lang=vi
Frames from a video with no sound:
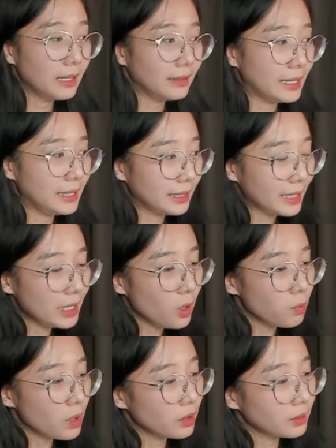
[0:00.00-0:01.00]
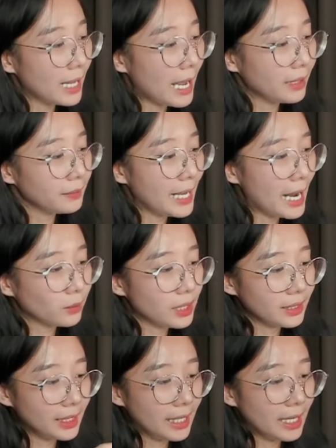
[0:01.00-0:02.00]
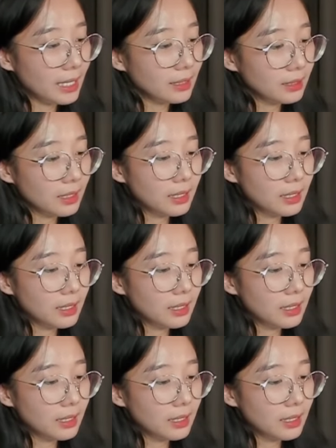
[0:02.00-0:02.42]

Tại vì cái lúc mà người ta giao tai nghe á,